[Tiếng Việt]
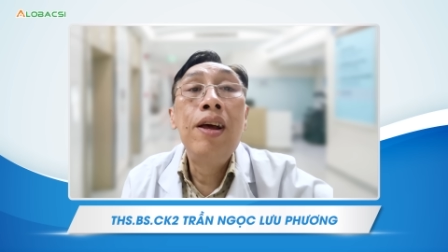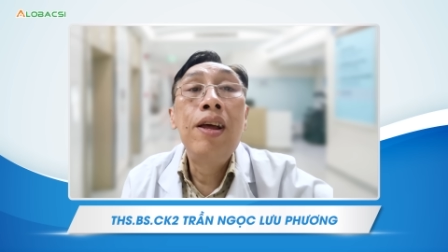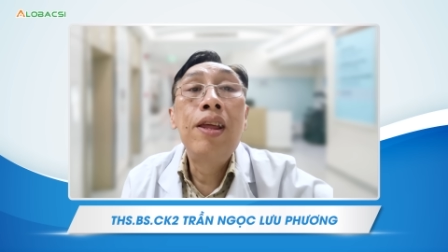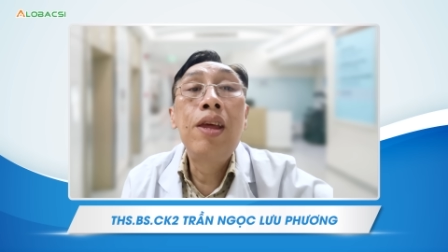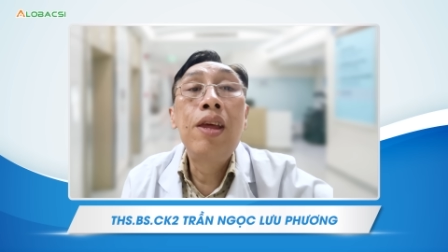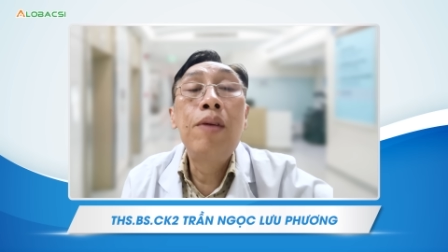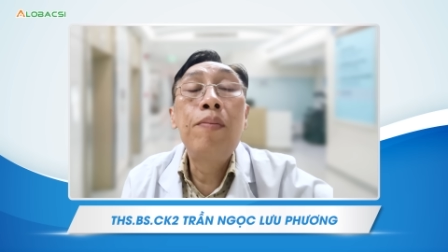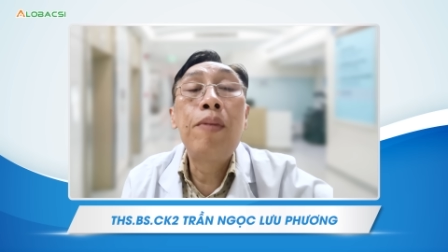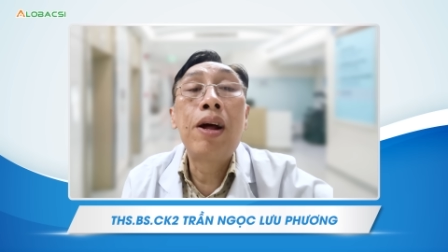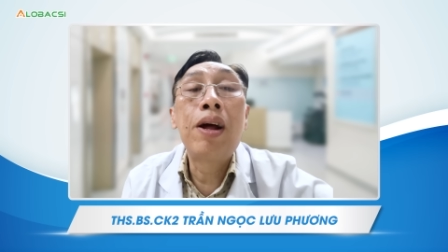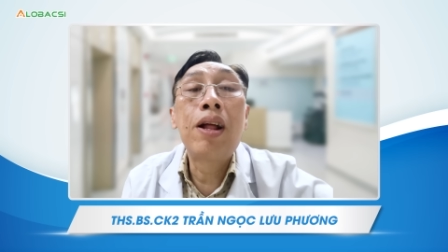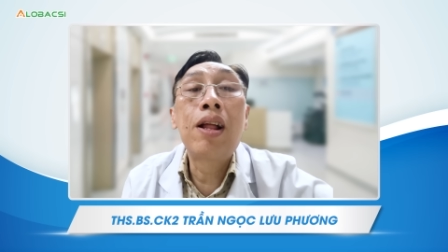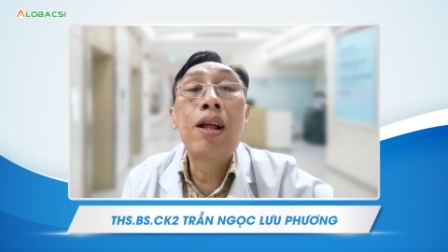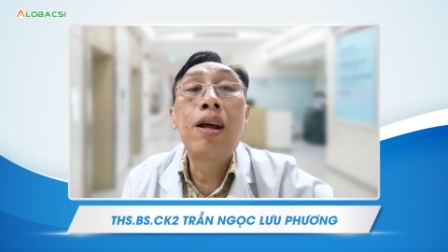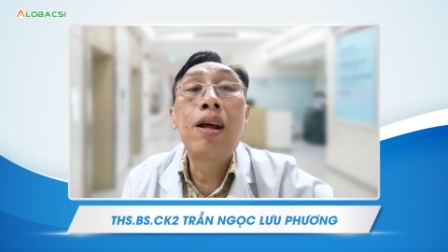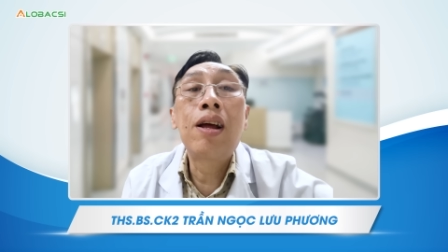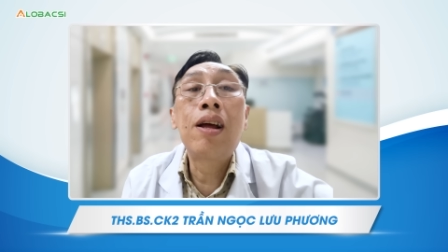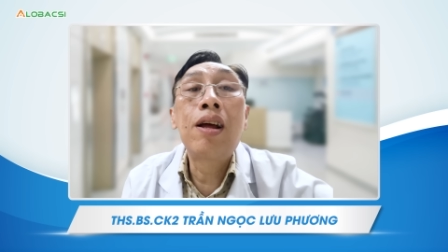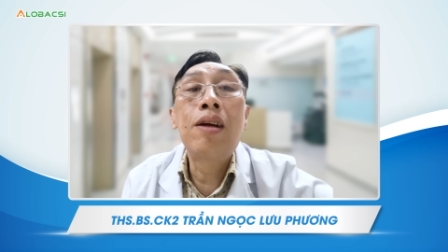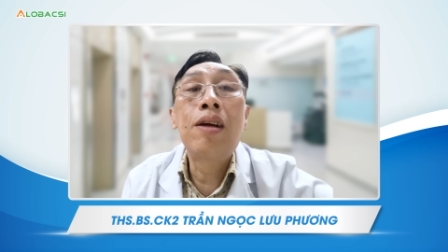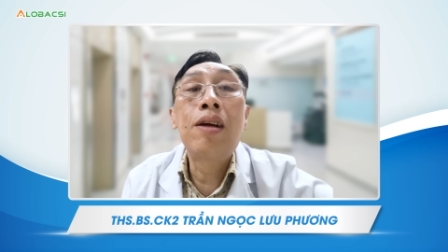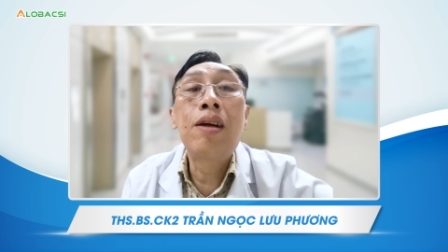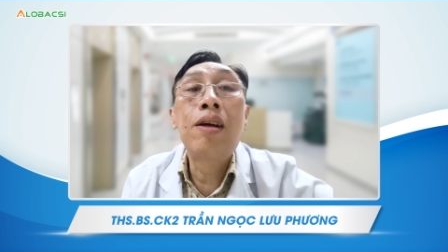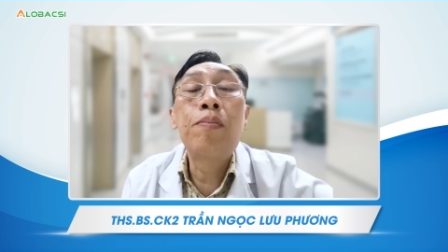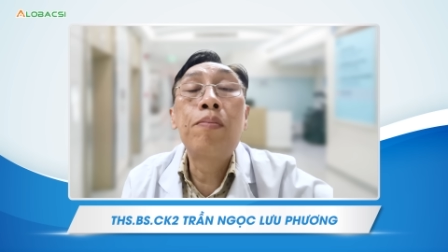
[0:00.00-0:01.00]
nhưng mà
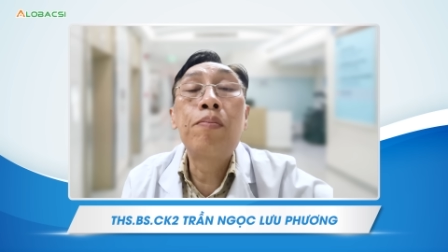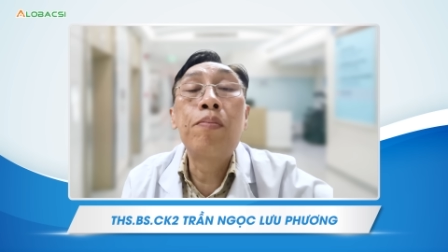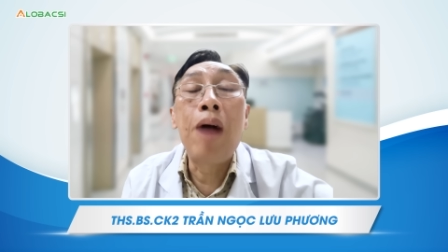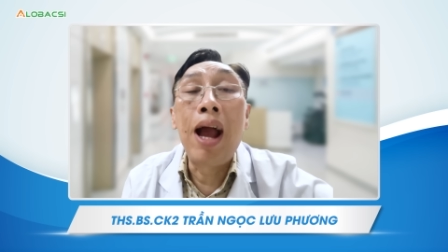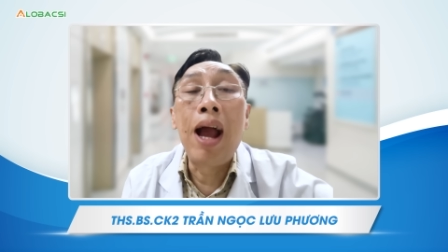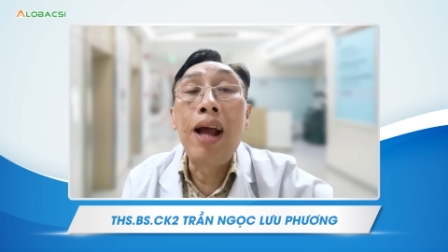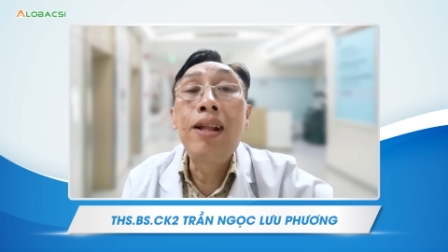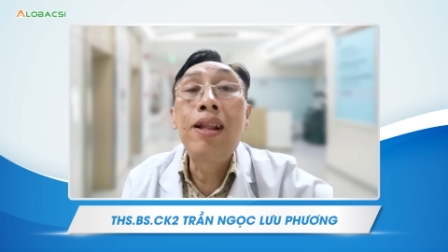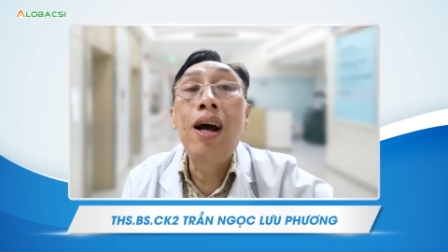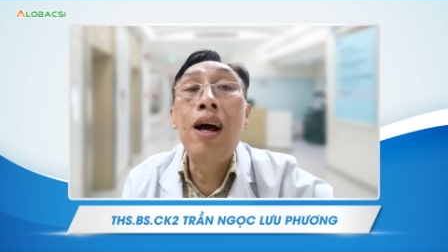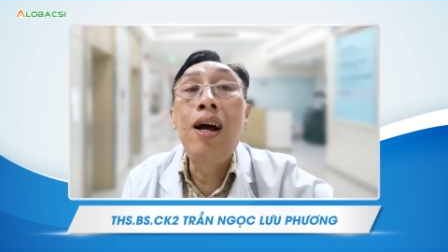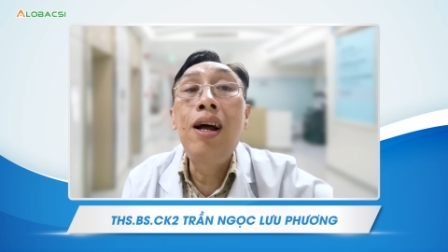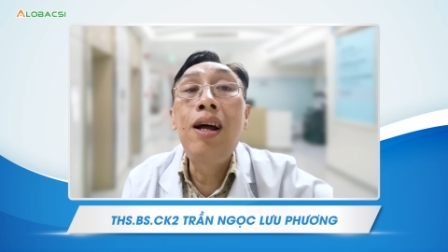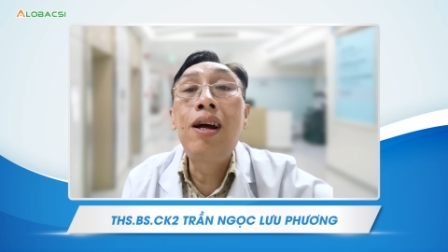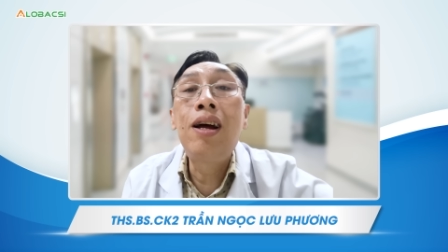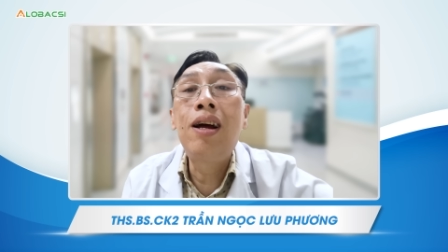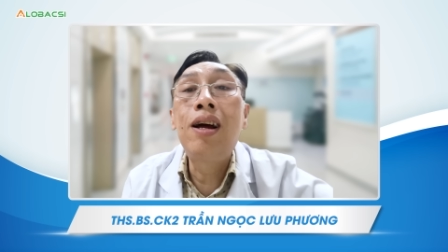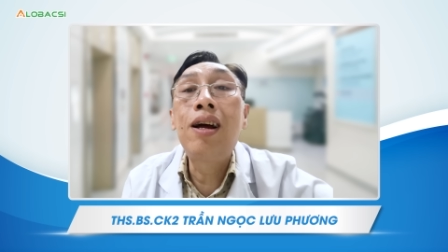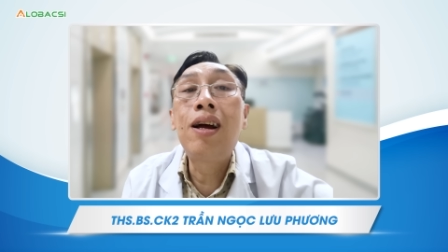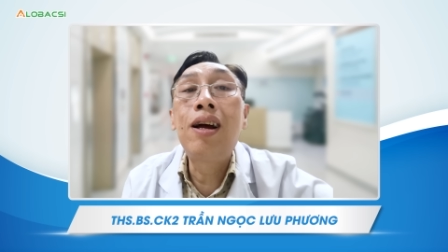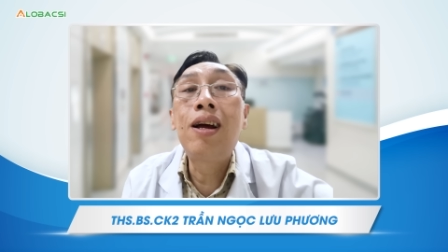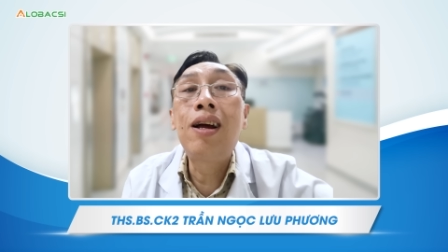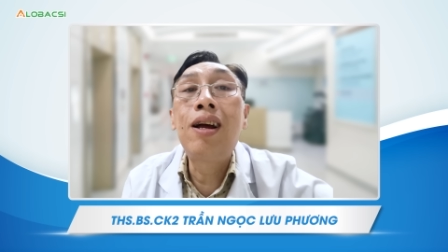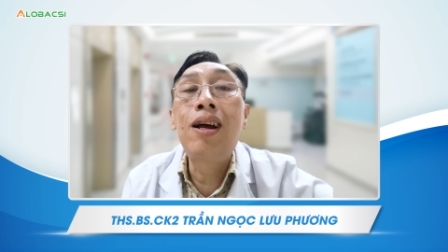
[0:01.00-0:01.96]
bản thân